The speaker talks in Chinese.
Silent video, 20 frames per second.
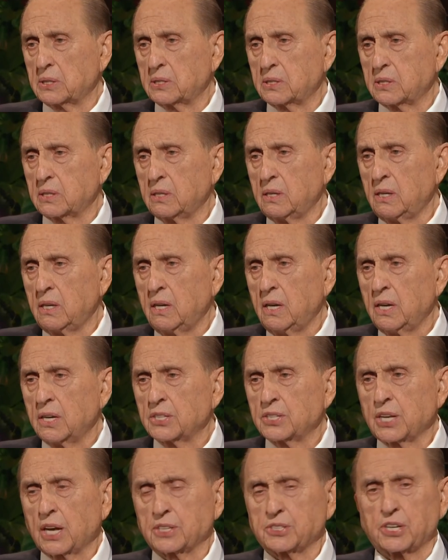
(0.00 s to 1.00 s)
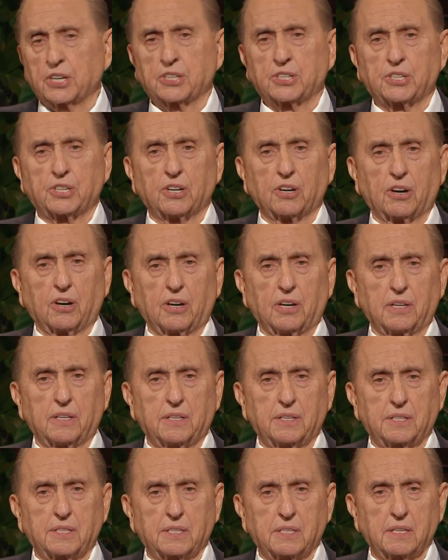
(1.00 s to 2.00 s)
这样的平安，
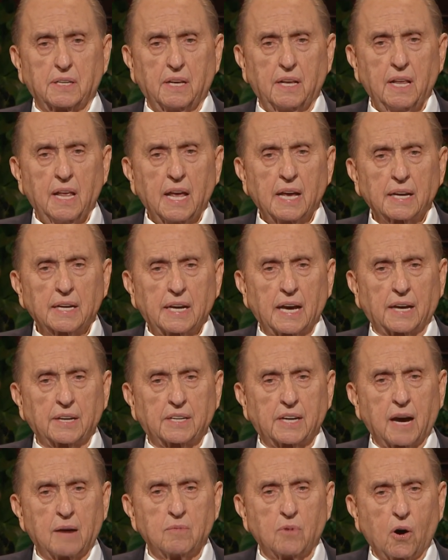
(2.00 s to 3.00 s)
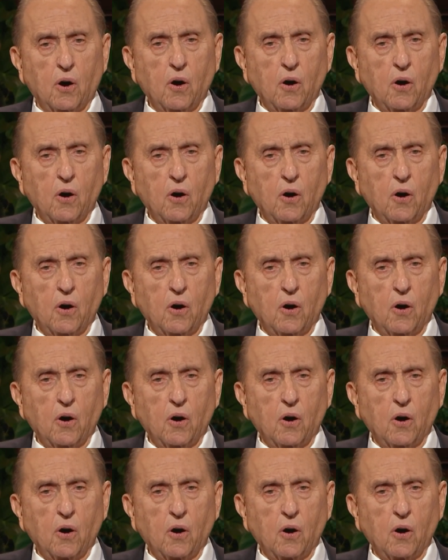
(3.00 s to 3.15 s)
这样的平稳，